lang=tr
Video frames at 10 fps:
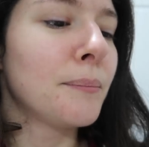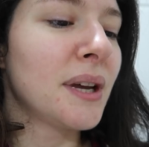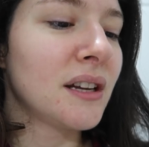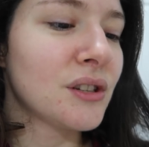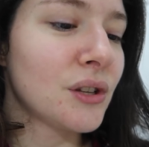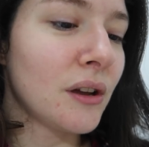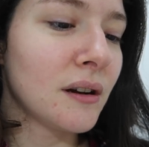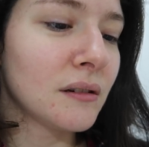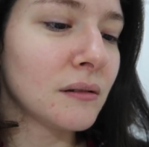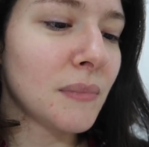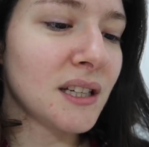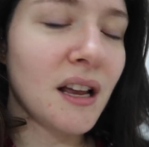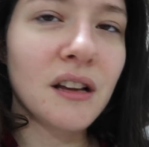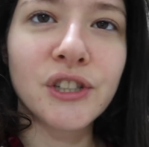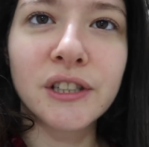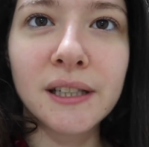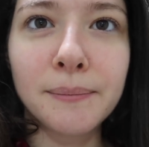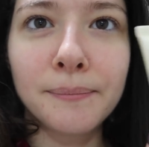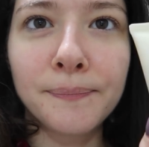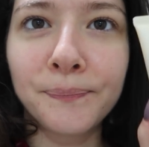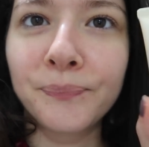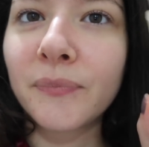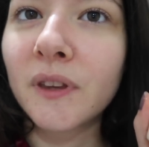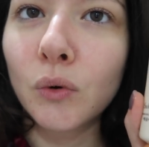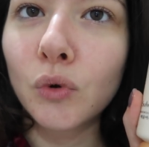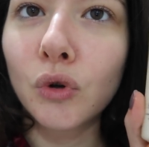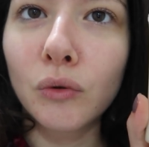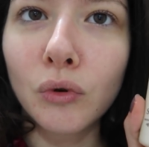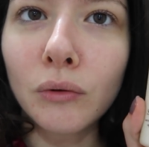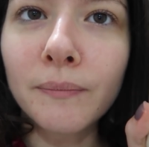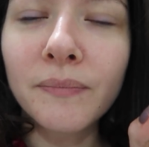Benecycle Masaj Krem ürünü bu.